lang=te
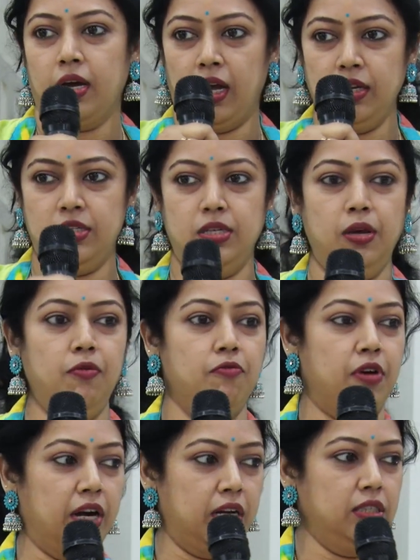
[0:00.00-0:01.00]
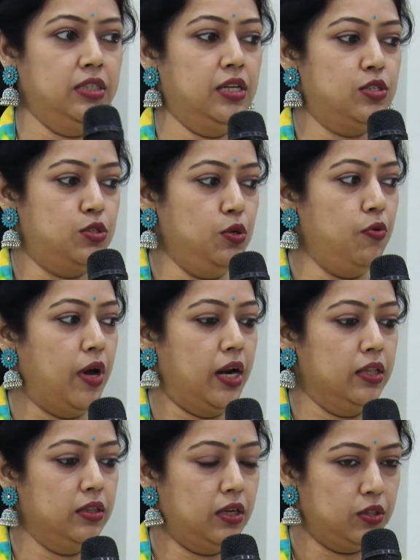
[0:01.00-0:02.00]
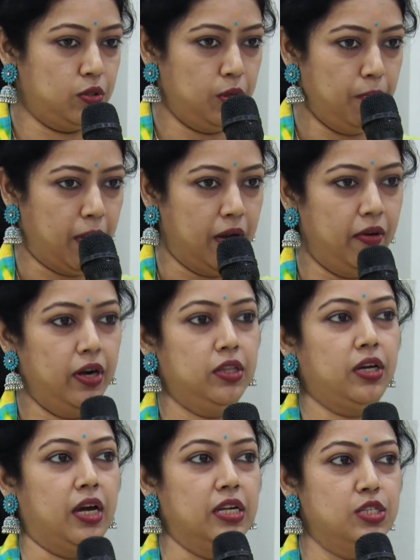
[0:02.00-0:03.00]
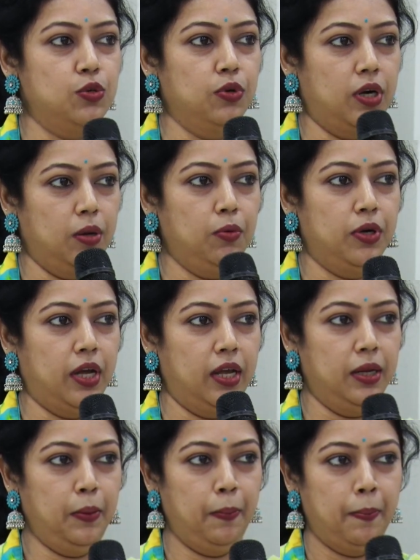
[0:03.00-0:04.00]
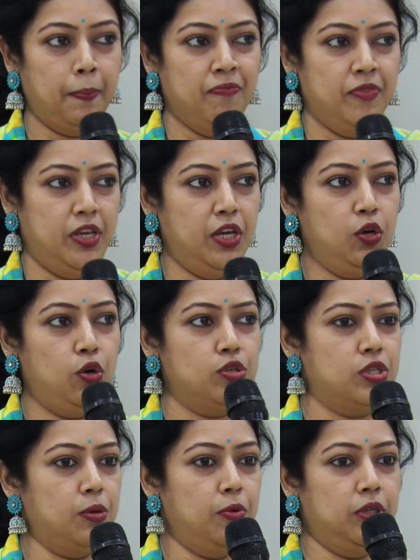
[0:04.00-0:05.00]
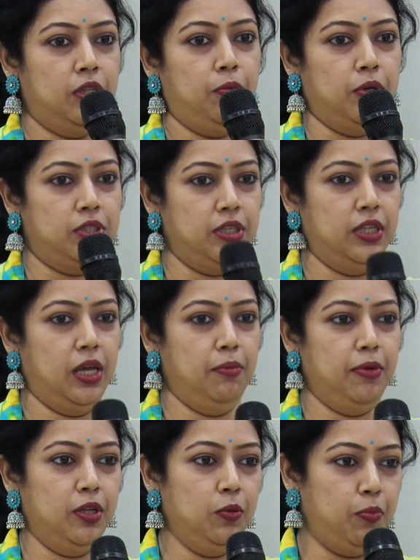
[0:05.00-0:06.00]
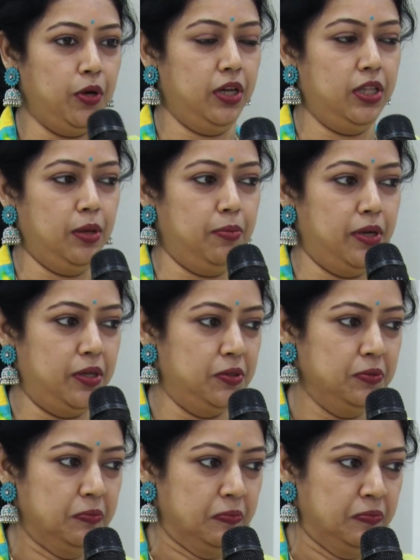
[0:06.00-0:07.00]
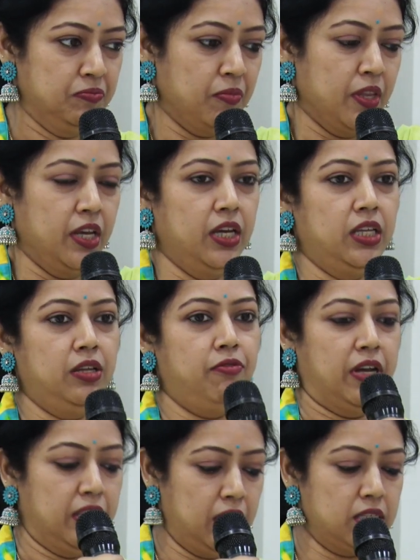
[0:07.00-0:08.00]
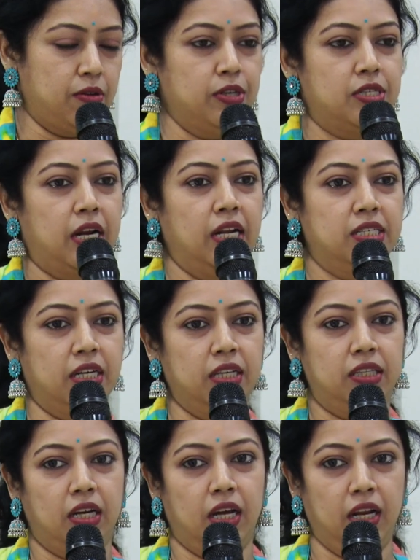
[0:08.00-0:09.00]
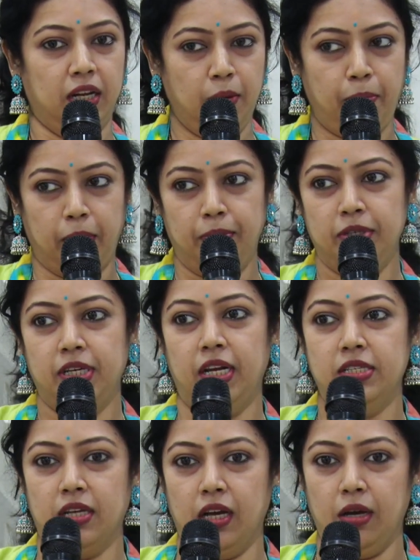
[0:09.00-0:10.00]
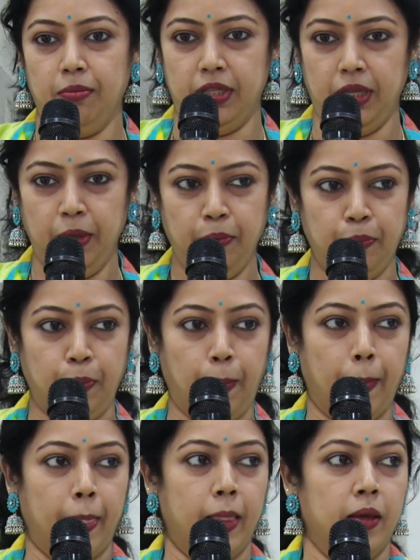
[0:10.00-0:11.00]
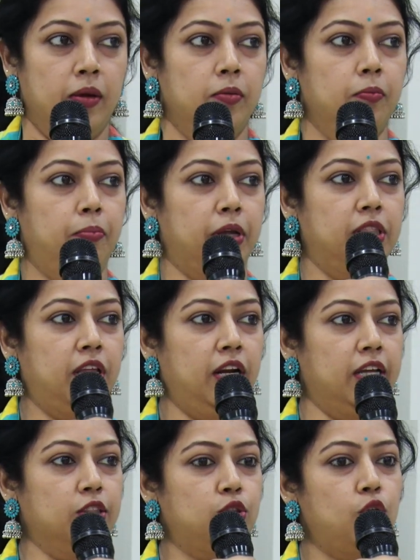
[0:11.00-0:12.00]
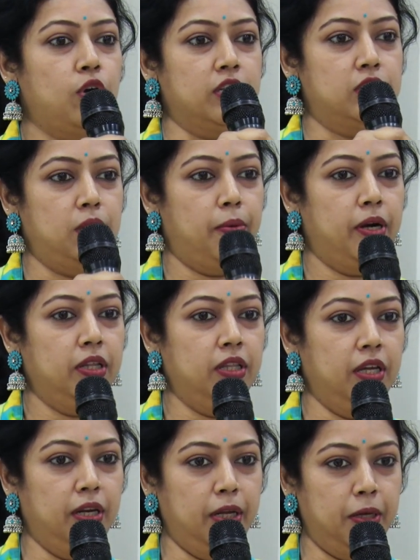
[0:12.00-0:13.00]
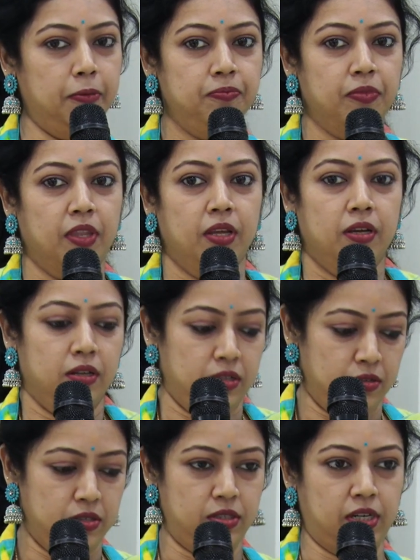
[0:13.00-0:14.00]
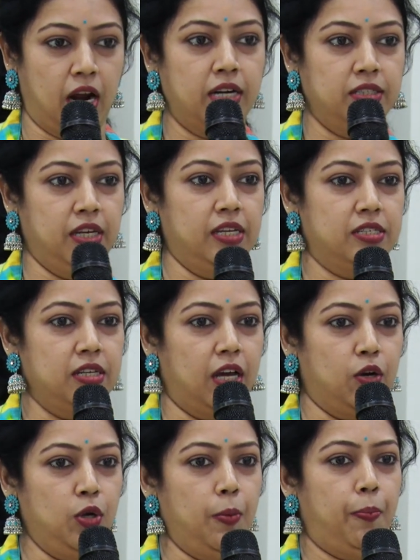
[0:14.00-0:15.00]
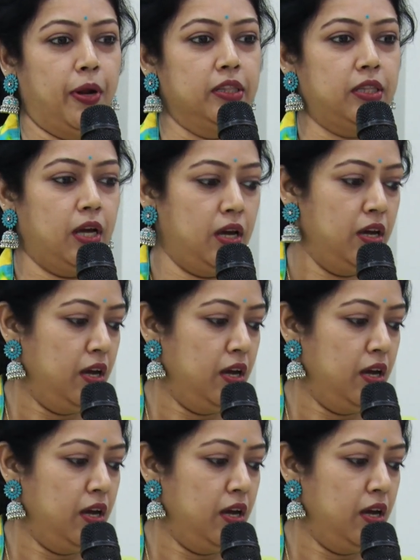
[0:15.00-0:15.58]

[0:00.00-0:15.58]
కలిసి వర్క్ చేస్తూ వాళ్ళందరితో మన వాళ్ళతో కలిసి ఉండడం ఉండాలి ఈగోస్కి పోతే వచ్చేదేం లేదు పోయేదేం లేదు ఇది వంద సంవత్సరాల చరిత్ర కలిగిన పద్మశాలి సంఘం ఇది పెద్దలు ఎంతో కష్టపడి దీన్ని స్టార్ట్ చేసినారు ఇప్పుడంతా